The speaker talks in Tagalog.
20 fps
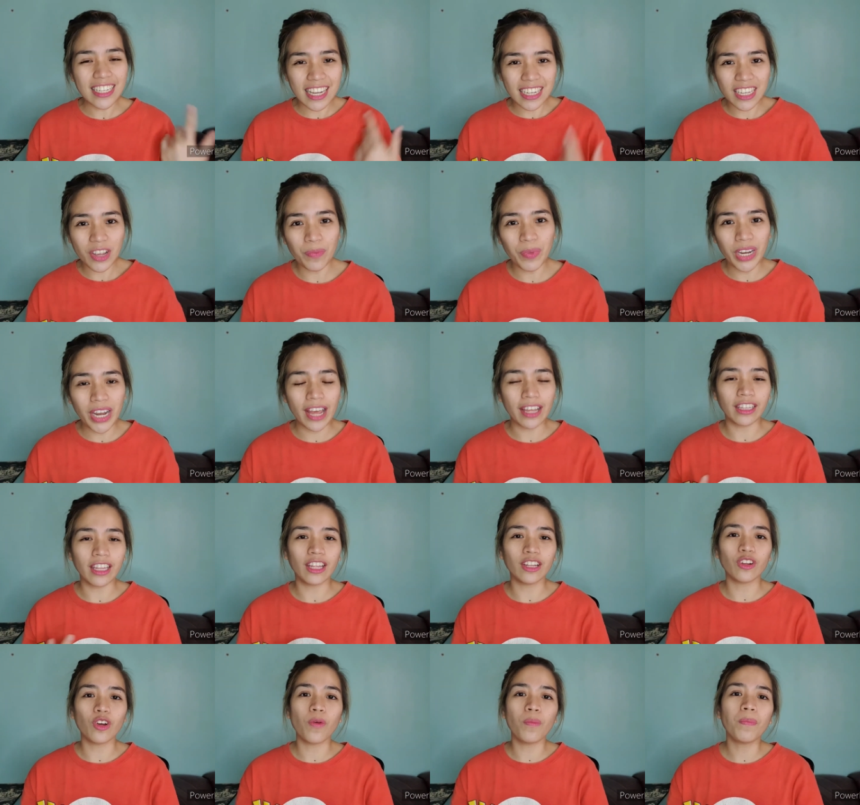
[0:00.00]
kasama
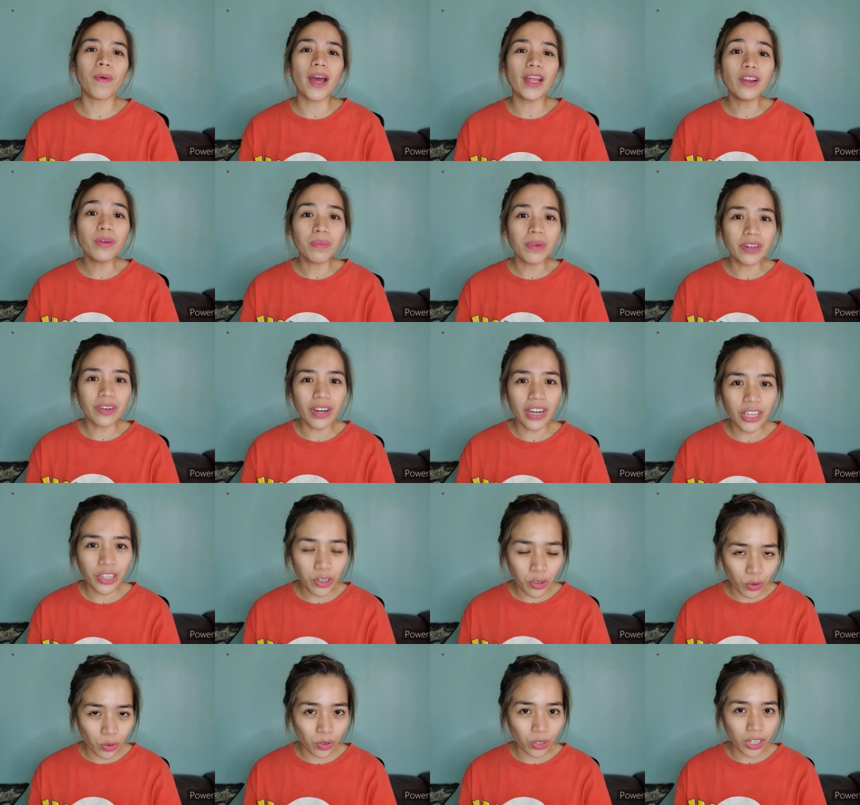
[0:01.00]
natin kung paano
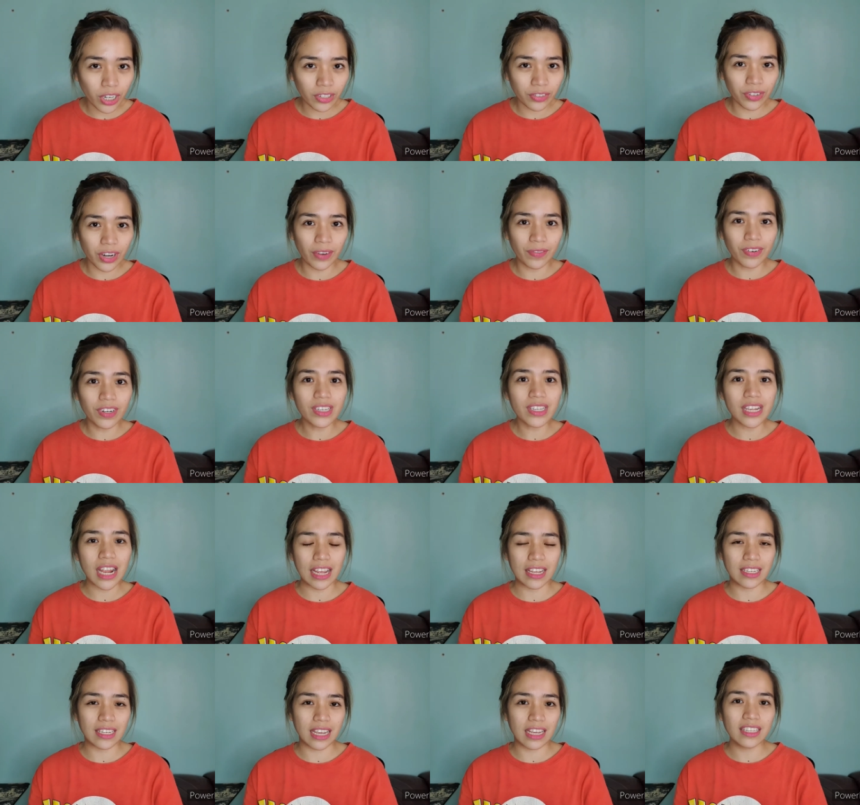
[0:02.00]
mag-renew ng driver's
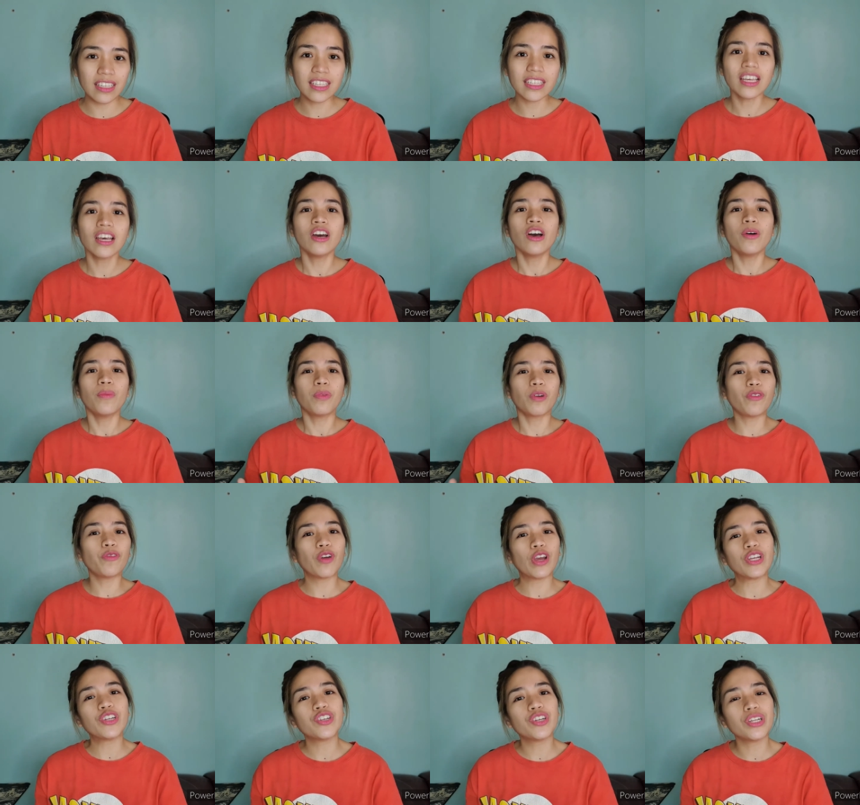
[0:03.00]
license,
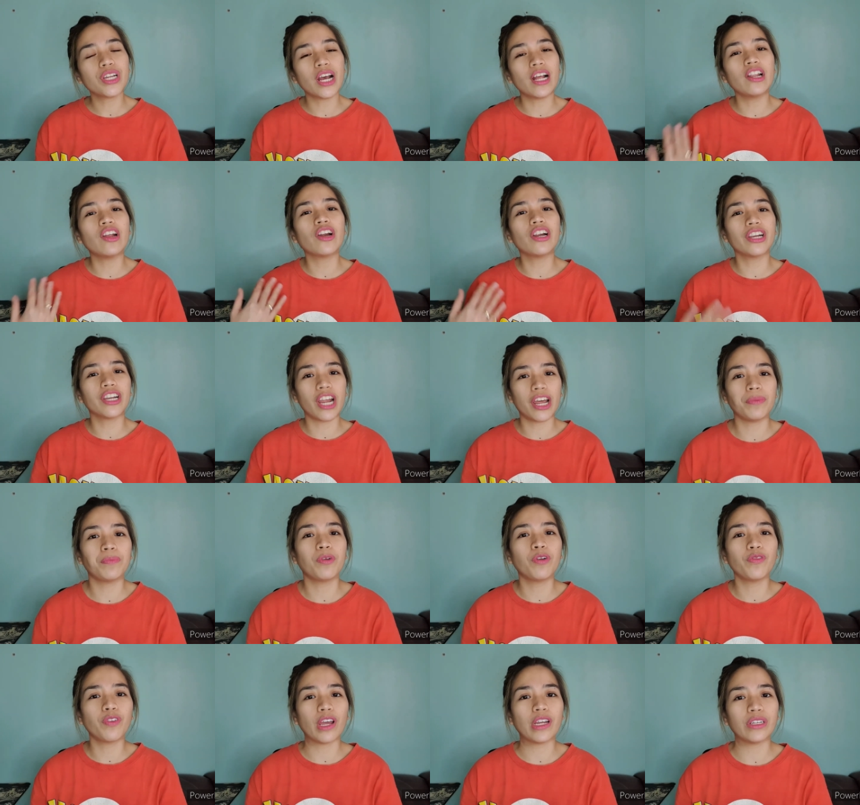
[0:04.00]
professional or
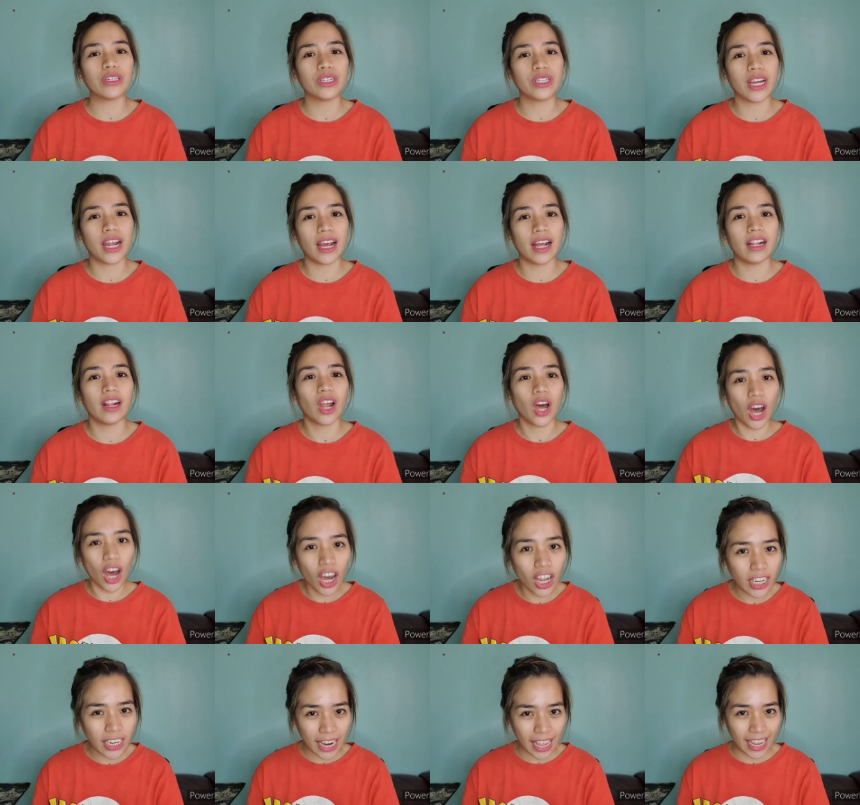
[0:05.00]
non-professional,
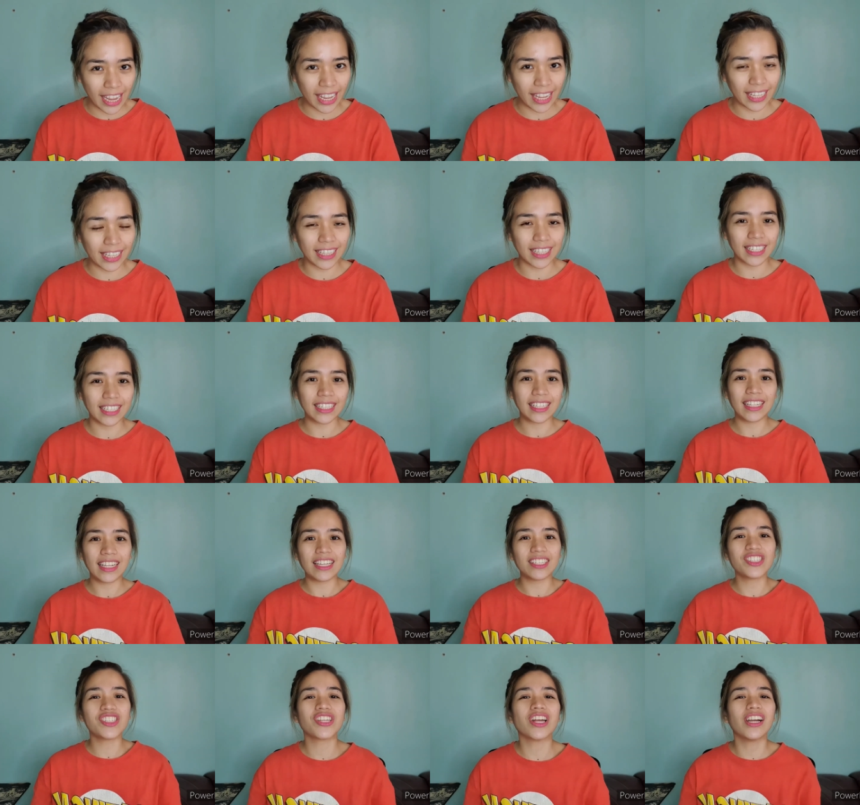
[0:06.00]
online.
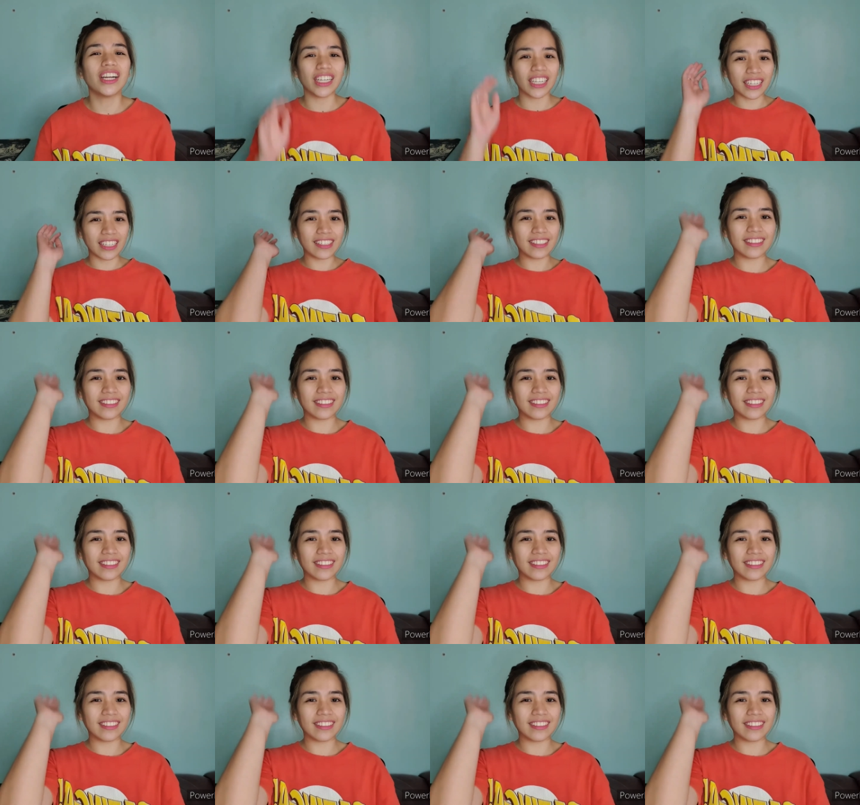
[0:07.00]
Let's start!